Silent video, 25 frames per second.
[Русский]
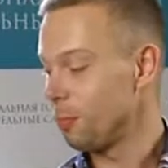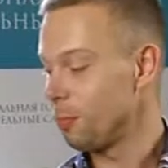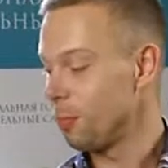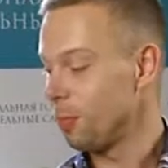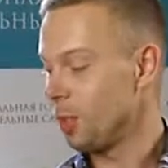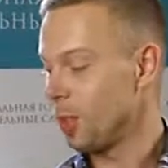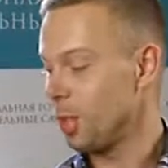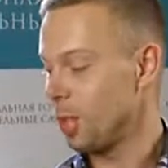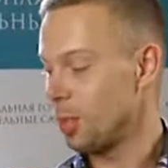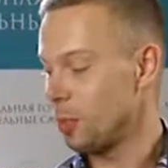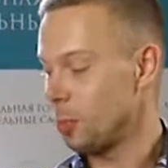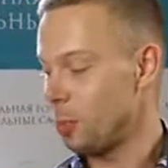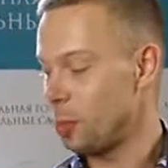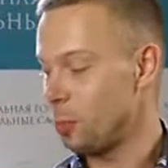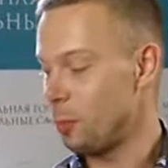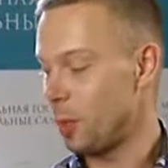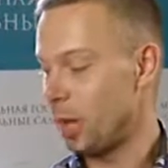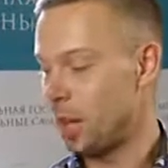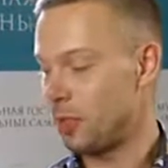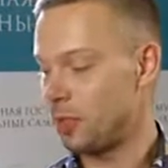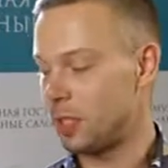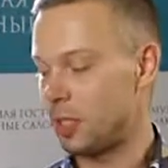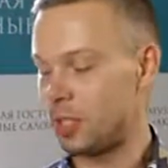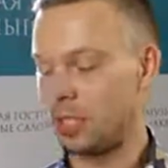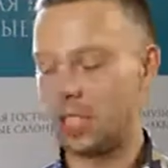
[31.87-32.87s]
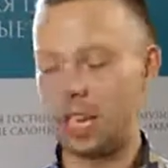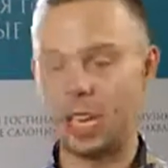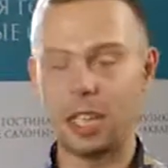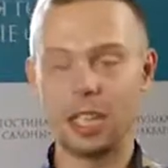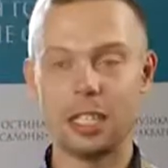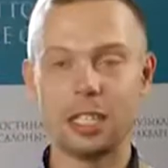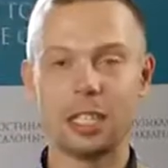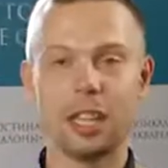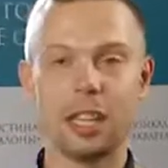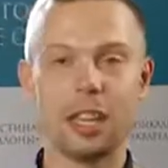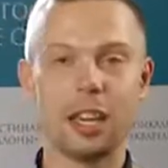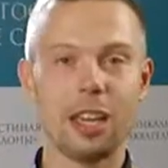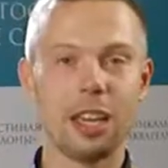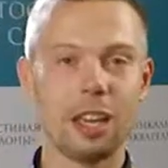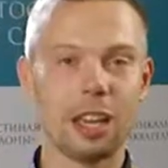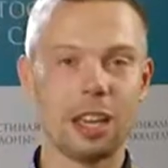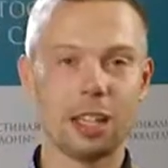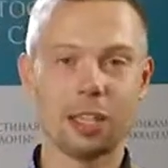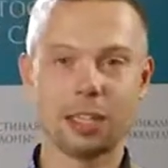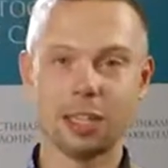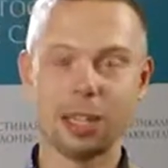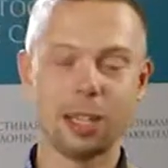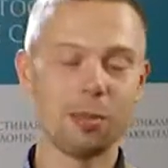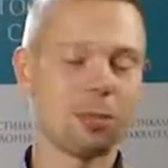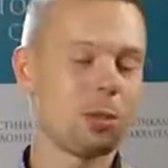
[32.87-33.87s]
если у тебя есть всегда идеи,
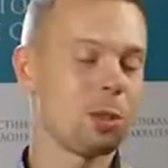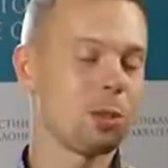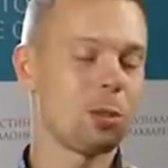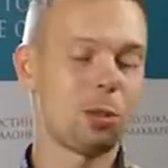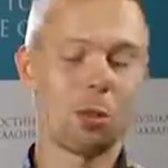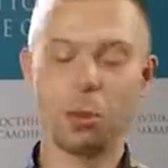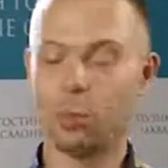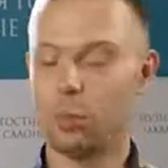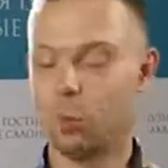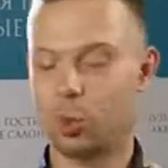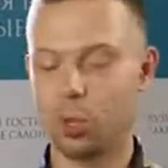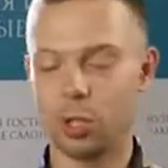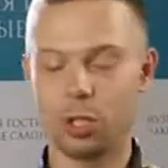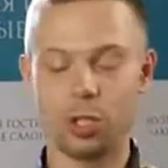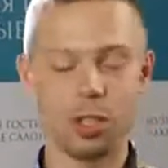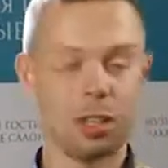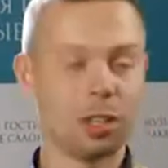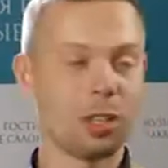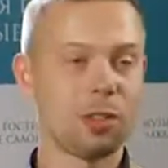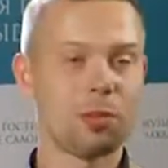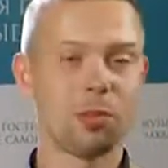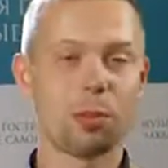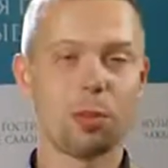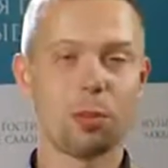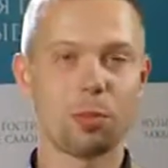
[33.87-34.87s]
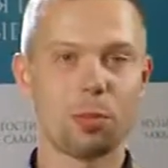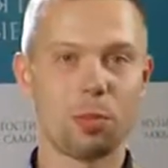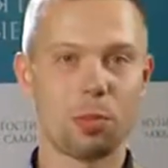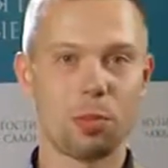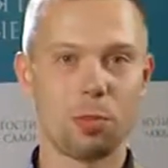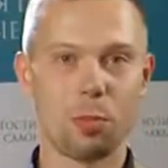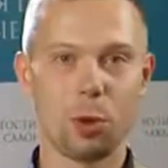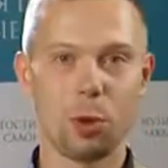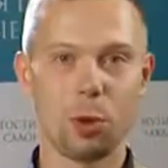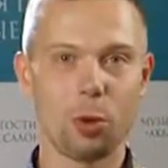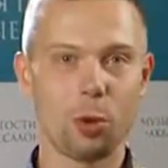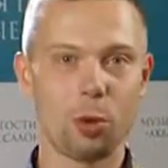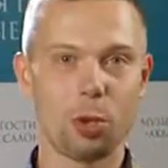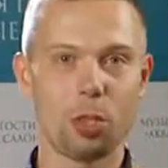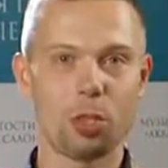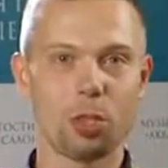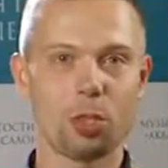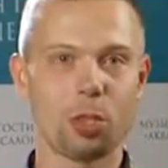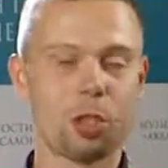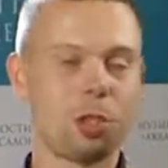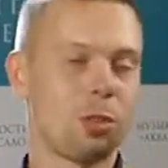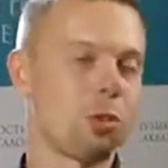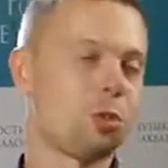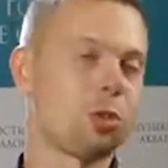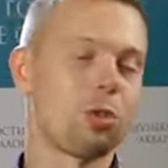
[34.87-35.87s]
концепция, то ты можешь делать все, что тебе
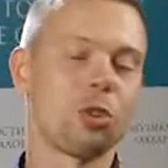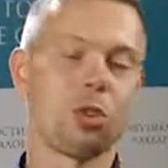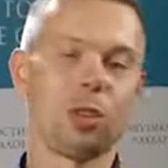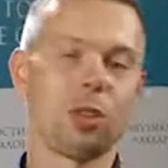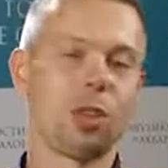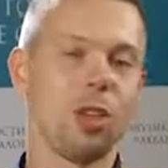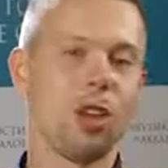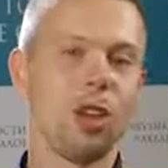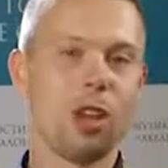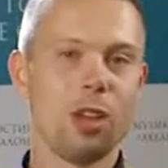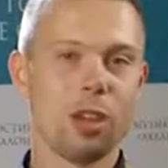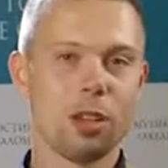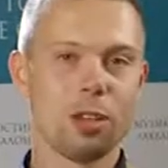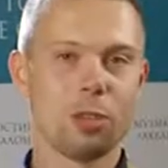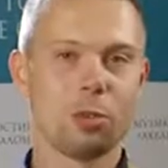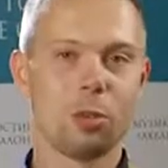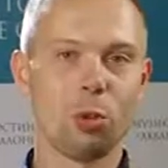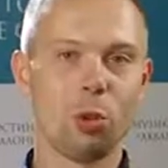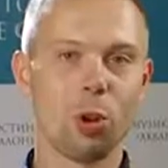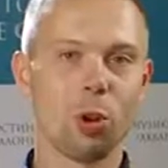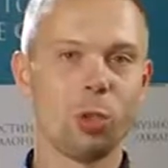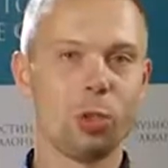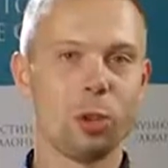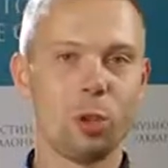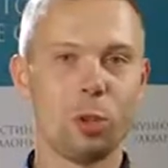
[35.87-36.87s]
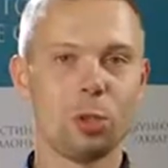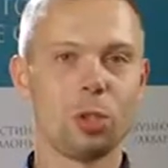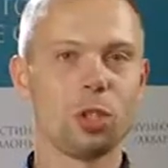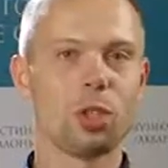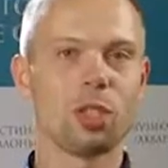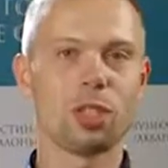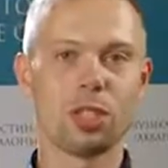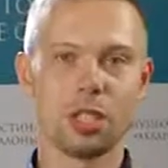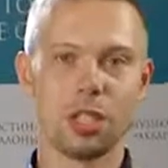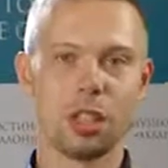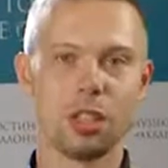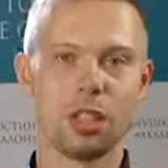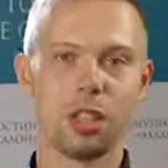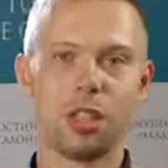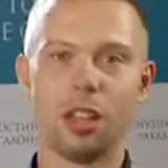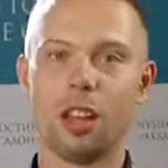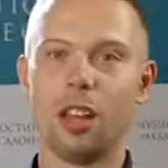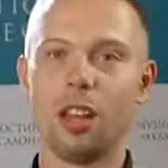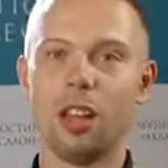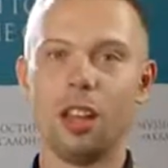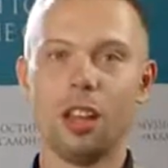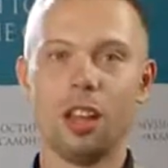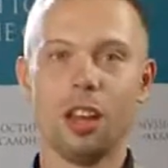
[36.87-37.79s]
хочется, это очень здорово и очень ценно,